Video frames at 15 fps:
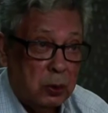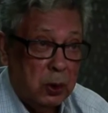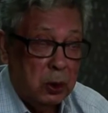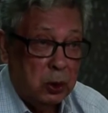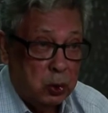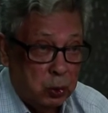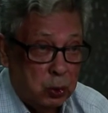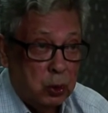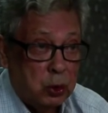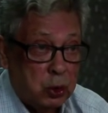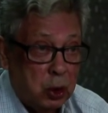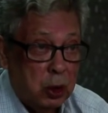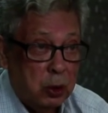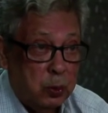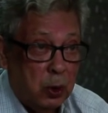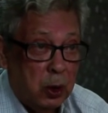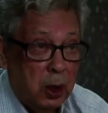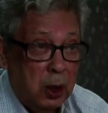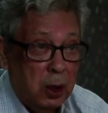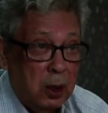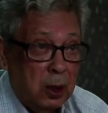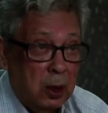সভায় শুদ্ধস্বরের পরে
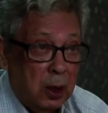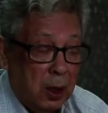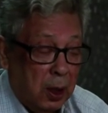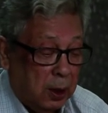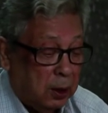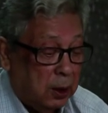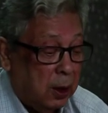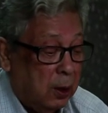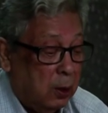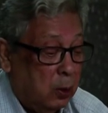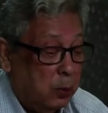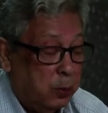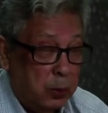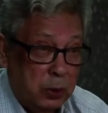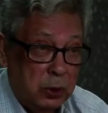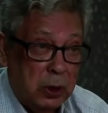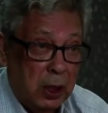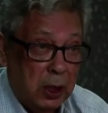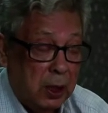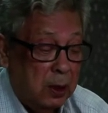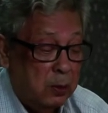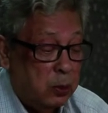একটা ওপেন
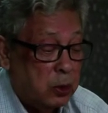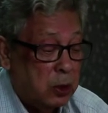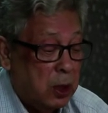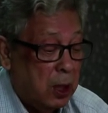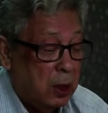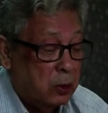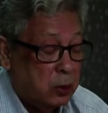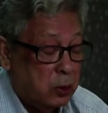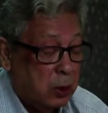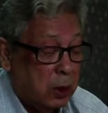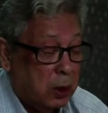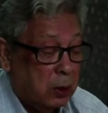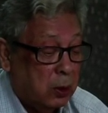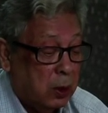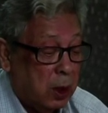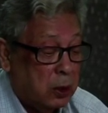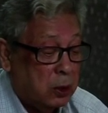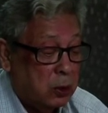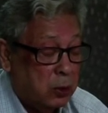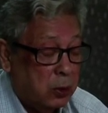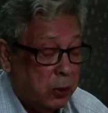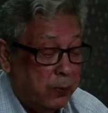জায়গায় বসে আলোচনা করার
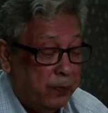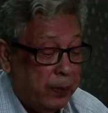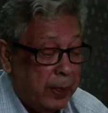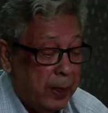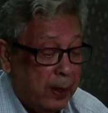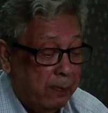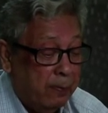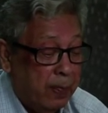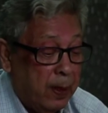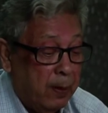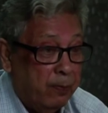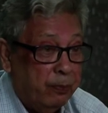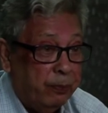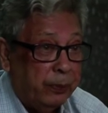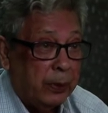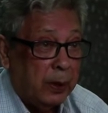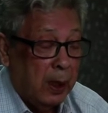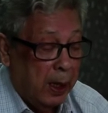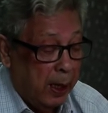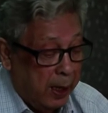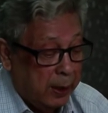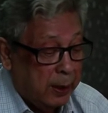জন্য ওখানে কি গিয়েছিলেন
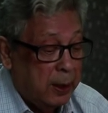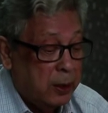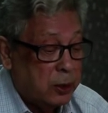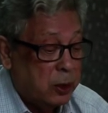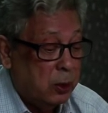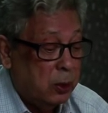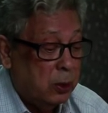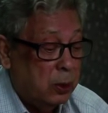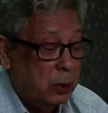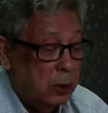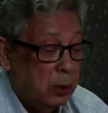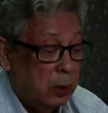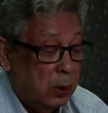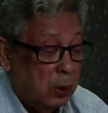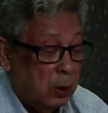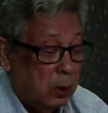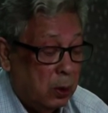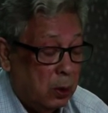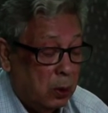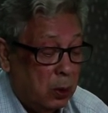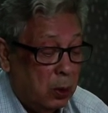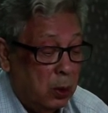হ্যাঁ গিয়েছিল
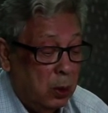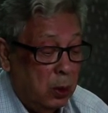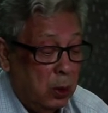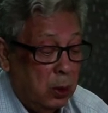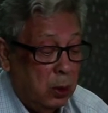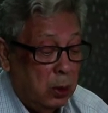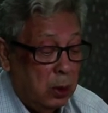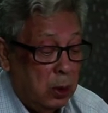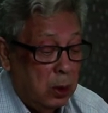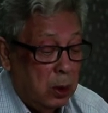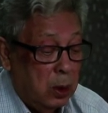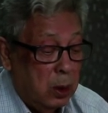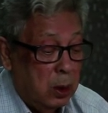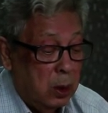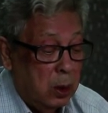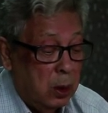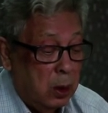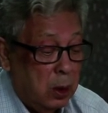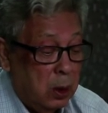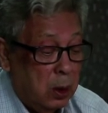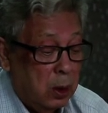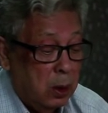ও থেকে কি বইমেলা
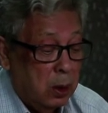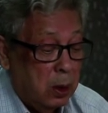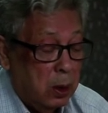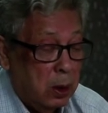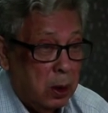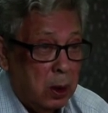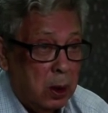গেলেন তাহলে